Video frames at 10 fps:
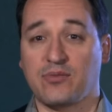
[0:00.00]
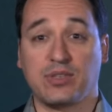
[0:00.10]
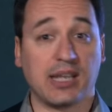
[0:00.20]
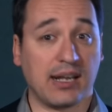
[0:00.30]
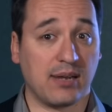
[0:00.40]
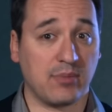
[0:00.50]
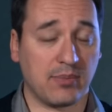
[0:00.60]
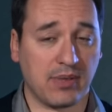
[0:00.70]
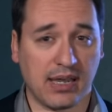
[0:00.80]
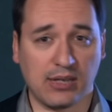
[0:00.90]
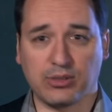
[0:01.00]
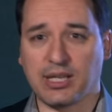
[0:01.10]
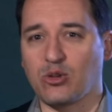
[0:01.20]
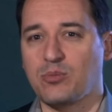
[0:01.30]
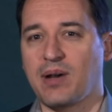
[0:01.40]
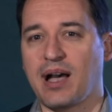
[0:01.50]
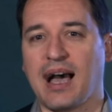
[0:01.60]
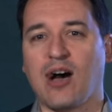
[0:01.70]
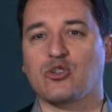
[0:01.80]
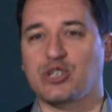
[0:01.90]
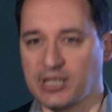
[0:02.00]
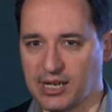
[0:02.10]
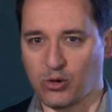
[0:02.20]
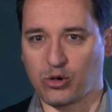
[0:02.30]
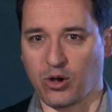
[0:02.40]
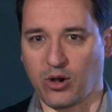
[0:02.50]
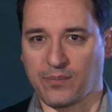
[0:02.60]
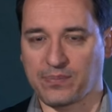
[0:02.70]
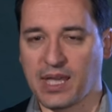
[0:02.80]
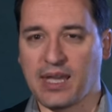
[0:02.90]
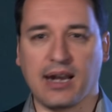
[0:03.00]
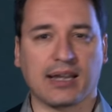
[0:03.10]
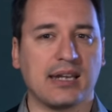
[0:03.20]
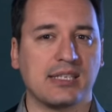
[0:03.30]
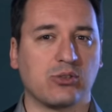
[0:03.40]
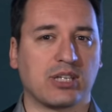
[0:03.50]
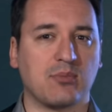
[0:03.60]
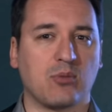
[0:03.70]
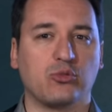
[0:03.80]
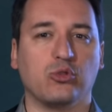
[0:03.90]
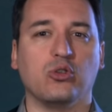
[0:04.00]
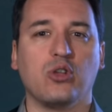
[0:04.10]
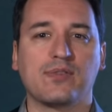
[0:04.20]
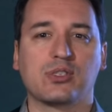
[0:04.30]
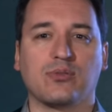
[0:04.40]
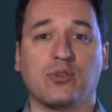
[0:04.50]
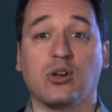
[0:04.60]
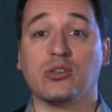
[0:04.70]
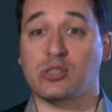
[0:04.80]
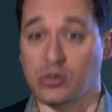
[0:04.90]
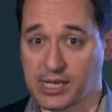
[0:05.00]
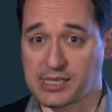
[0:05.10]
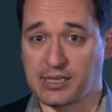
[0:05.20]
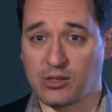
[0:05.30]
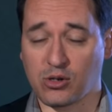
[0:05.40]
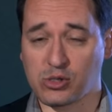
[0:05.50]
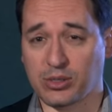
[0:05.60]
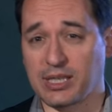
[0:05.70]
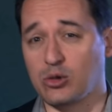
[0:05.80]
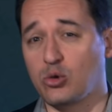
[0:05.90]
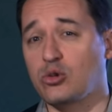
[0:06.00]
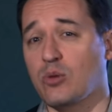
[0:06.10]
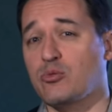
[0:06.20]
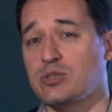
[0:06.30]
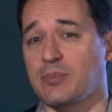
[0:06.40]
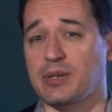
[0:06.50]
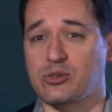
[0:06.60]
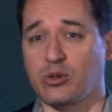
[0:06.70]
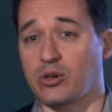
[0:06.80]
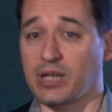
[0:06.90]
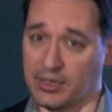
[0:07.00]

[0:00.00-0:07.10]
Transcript: Fidèle à elle-même, elle ne tarde pas à enchaîner les records. Elle réalise notamment plus de 900 vols sans accident, ce qui est d'autant plus impressionnant qu'à